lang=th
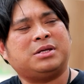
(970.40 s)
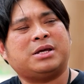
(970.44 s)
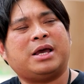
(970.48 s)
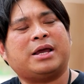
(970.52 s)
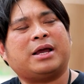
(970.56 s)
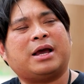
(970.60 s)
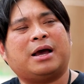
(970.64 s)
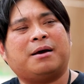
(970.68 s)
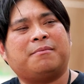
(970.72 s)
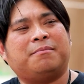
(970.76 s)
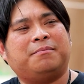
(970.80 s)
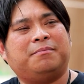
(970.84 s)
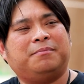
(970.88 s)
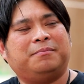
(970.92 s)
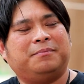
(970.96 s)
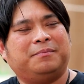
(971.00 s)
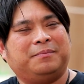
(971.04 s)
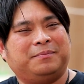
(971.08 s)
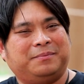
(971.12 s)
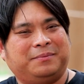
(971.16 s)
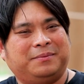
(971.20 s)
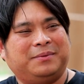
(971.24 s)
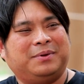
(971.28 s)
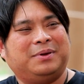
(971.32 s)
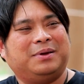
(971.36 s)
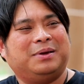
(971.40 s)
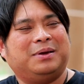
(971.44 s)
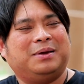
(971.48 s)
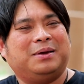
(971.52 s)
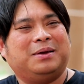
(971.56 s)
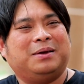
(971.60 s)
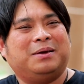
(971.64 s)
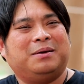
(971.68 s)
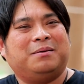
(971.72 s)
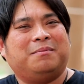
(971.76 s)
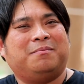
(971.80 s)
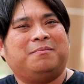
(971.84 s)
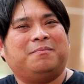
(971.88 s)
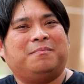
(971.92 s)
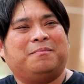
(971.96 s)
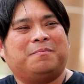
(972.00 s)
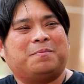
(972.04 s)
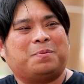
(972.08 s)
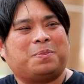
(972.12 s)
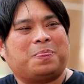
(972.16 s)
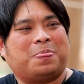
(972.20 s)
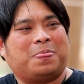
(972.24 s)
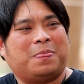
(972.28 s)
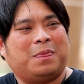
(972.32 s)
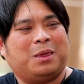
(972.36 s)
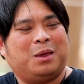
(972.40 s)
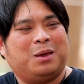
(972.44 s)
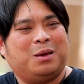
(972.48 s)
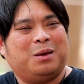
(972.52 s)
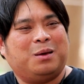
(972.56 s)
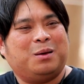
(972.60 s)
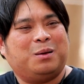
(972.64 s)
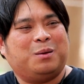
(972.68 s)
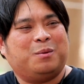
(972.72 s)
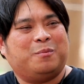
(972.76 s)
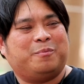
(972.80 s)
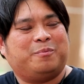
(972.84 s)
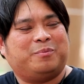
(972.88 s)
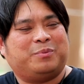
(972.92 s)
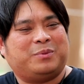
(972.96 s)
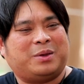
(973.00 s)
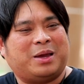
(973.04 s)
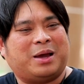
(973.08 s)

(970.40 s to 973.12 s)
ไม่ใช่ครับปีที่แล้วเรื่องการลงทุนเหมือนกันนะปี